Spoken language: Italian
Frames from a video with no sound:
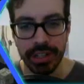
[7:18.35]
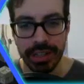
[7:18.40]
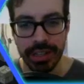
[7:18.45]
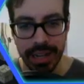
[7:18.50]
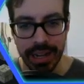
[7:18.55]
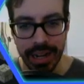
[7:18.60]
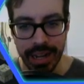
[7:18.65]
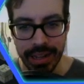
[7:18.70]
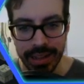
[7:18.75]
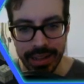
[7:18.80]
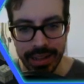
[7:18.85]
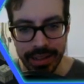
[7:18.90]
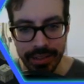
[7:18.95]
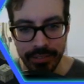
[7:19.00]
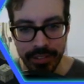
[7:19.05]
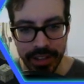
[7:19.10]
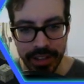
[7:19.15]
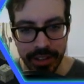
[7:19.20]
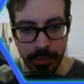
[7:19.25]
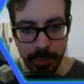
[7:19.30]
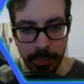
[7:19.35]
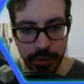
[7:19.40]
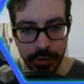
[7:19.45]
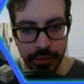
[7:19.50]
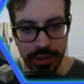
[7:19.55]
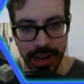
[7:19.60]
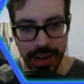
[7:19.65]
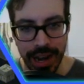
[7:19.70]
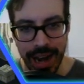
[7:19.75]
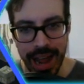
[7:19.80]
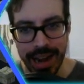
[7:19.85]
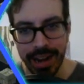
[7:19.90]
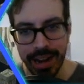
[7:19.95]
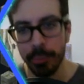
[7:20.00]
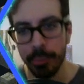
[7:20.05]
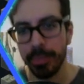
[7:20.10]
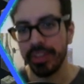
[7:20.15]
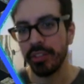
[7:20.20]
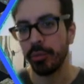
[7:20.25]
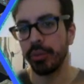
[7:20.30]
Red. Vedete, ho preso della lana, l'ho
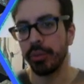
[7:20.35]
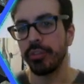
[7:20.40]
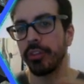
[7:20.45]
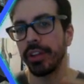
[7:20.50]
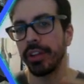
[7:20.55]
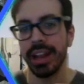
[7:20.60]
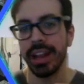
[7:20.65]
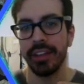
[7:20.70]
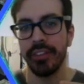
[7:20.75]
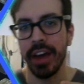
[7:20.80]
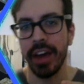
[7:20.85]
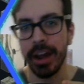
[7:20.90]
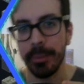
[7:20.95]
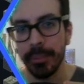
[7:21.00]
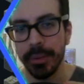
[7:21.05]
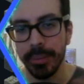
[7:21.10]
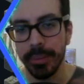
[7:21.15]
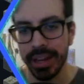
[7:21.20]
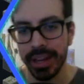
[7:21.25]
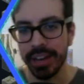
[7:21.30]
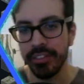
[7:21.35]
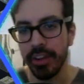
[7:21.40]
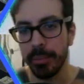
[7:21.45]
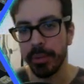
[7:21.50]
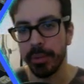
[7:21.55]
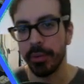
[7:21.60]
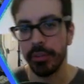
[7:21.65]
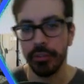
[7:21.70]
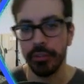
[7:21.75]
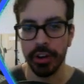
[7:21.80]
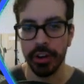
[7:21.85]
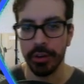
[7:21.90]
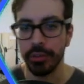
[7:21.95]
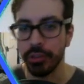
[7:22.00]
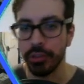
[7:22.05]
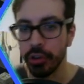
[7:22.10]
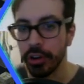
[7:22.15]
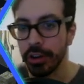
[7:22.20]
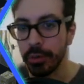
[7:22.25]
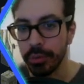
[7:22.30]
presa qui fuori dalla farm, perché le farm qui fuori non
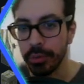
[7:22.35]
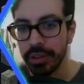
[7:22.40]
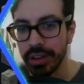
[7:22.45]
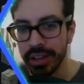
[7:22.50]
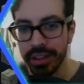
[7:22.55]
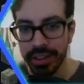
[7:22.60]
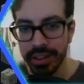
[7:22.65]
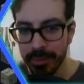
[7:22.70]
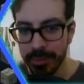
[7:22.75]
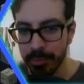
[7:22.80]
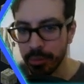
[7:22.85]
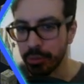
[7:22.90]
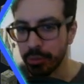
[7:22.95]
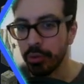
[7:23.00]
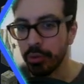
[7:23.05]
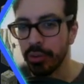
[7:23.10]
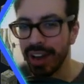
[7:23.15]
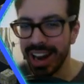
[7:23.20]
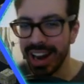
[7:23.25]
sono inutili. Producono lana